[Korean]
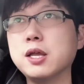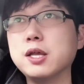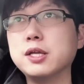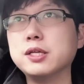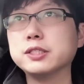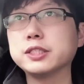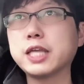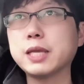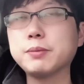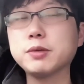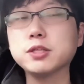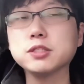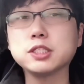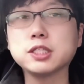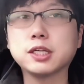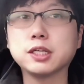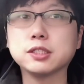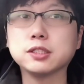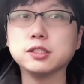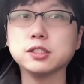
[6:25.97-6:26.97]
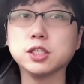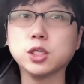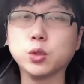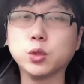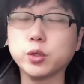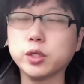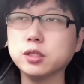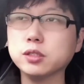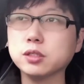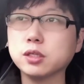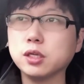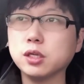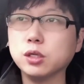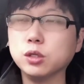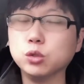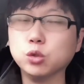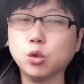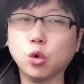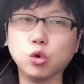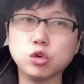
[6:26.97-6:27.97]
세 번째 같은 경우에는
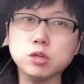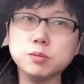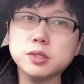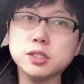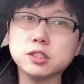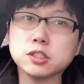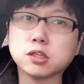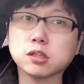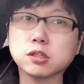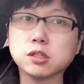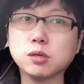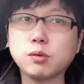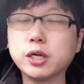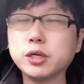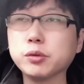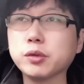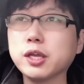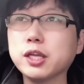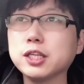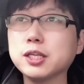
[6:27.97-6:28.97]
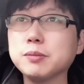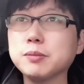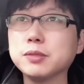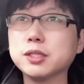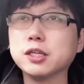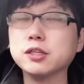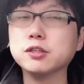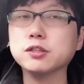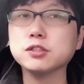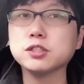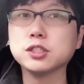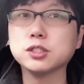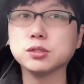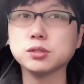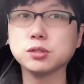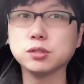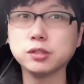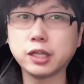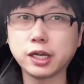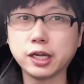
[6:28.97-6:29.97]
녹음을 적극 활용해야 됩니다. 이런
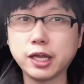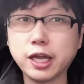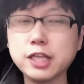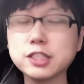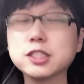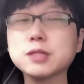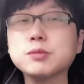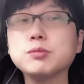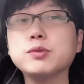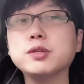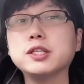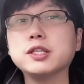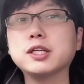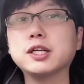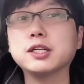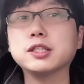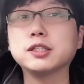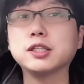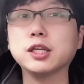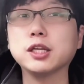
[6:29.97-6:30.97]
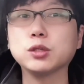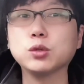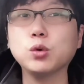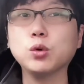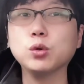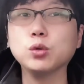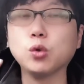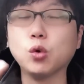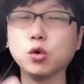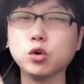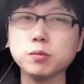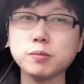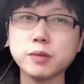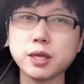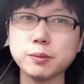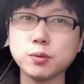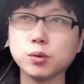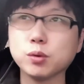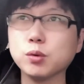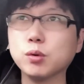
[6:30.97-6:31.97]
식으로 내가 해석 리딩 할 때도
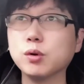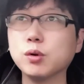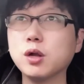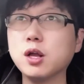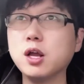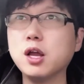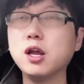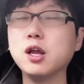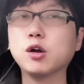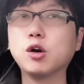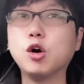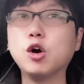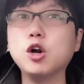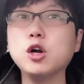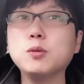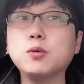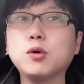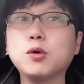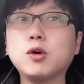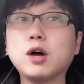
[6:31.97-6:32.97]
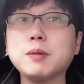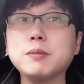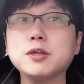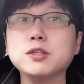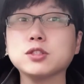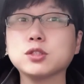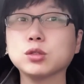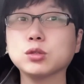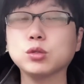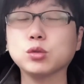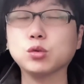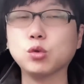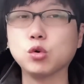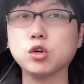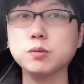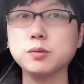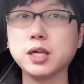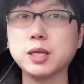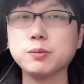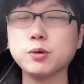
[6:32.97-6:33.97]
녹음해보고 거울 보고 하면서도
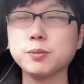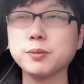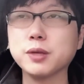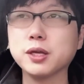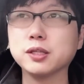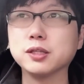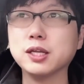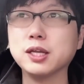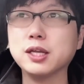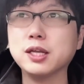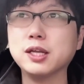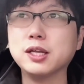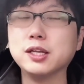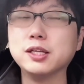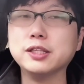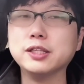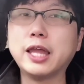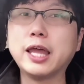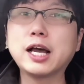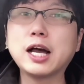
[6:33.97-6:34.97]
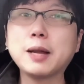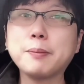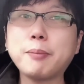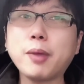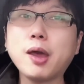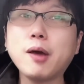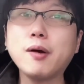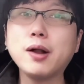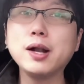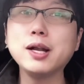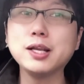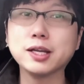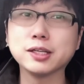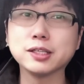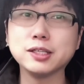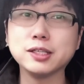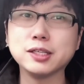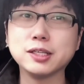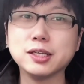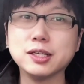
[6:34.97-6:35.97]
녹음을 해보면 내가
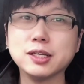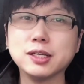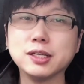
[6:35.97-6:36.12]
폐활량이